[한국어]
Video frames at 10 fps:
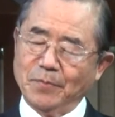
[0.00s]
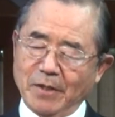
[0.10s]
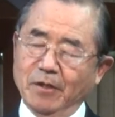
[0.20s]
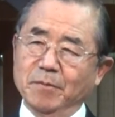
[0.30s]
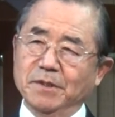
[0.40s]

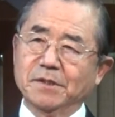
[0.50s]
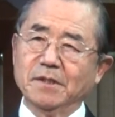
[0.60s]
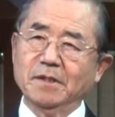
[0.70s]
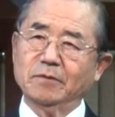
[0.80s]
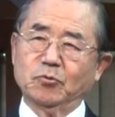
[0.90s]

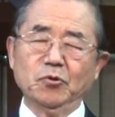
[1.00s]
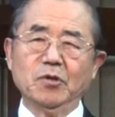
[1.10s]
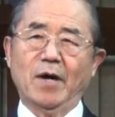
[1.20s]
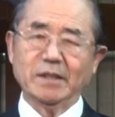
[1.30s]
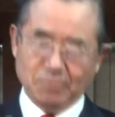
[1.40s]
그러면서
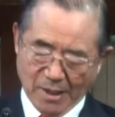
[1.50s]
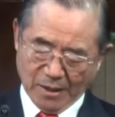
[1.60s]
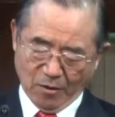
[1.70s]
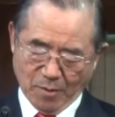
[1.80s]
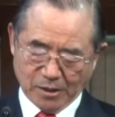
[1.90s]
두려워하지
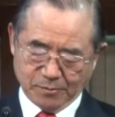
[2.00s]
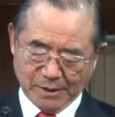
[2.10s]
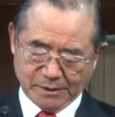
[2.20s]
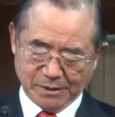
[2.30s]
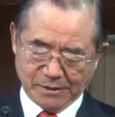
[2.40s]
말라고
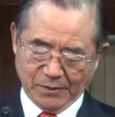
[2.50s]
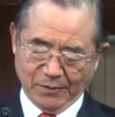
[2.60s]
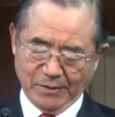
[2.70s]
말씀하셨어요.